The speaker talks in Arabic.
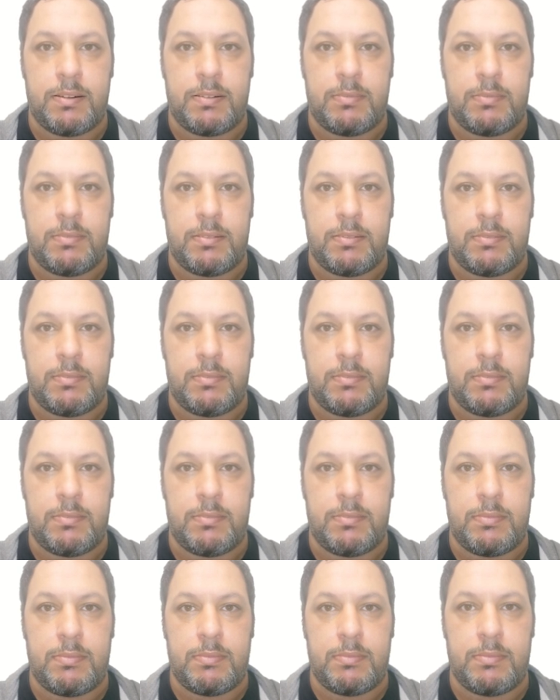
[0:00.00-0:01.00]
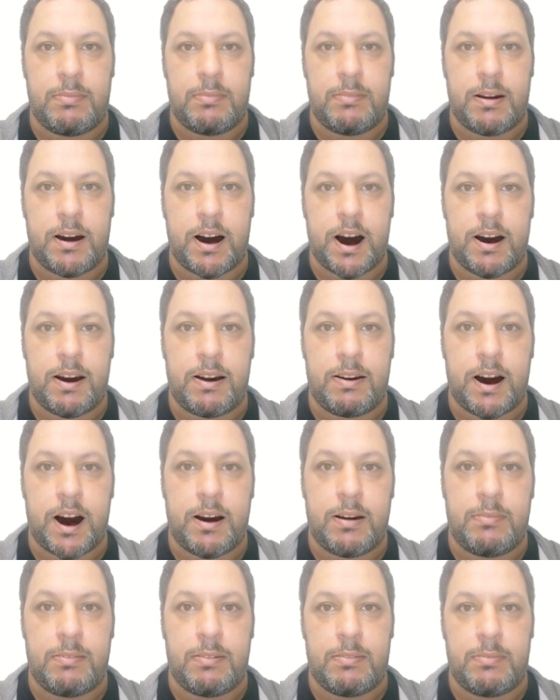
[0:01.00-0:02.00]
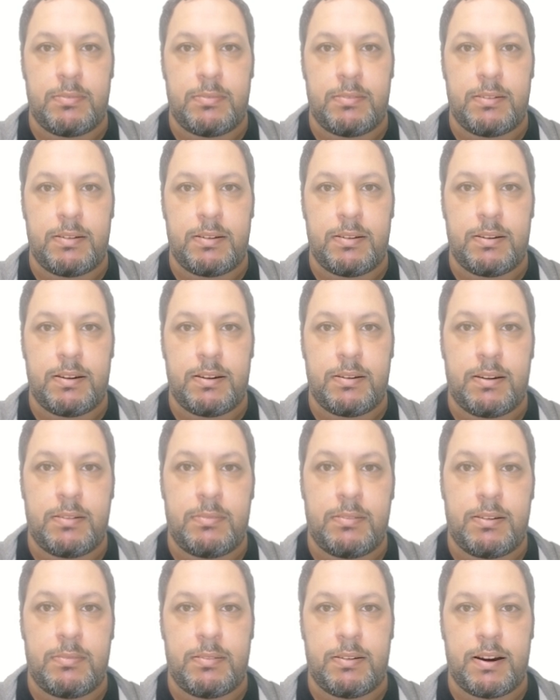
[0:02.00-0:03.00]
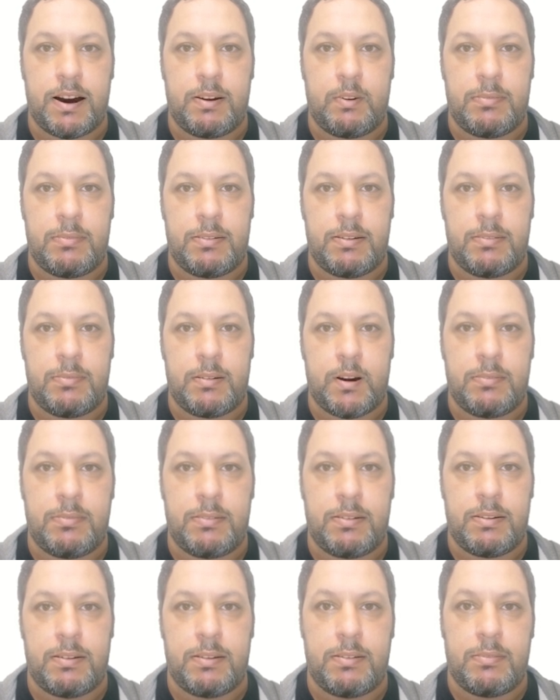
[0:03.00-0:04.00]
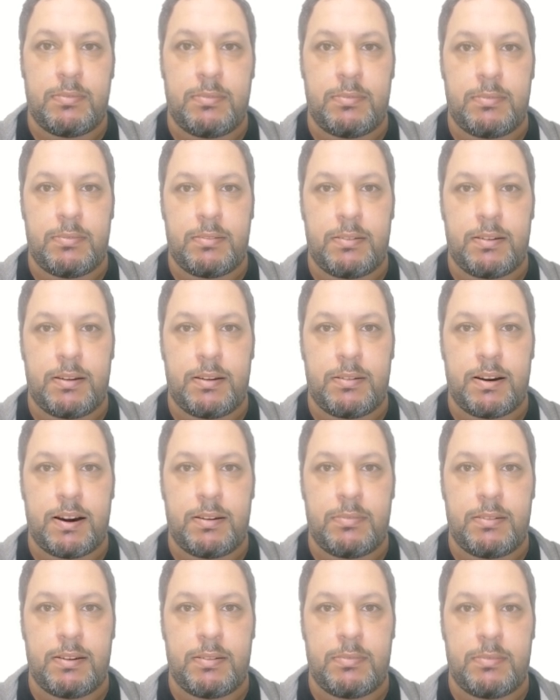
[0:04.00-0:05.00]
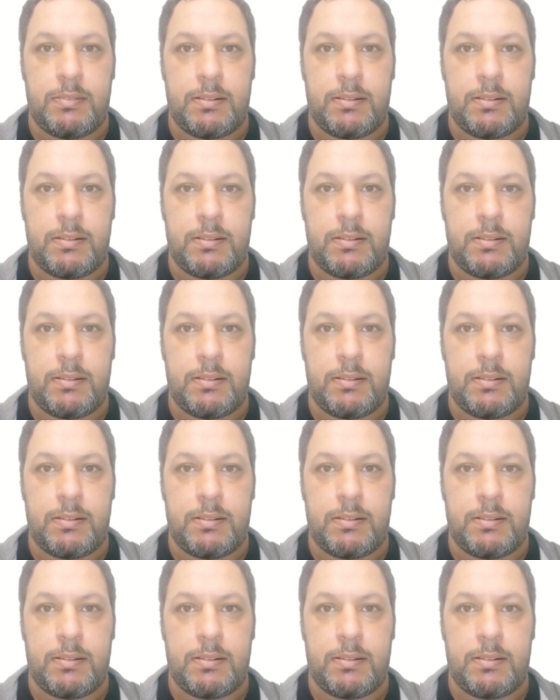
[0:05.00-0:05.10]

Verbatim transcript: الأخرى رابعا لو كان البيت الأبيض هو من يعرقل هذا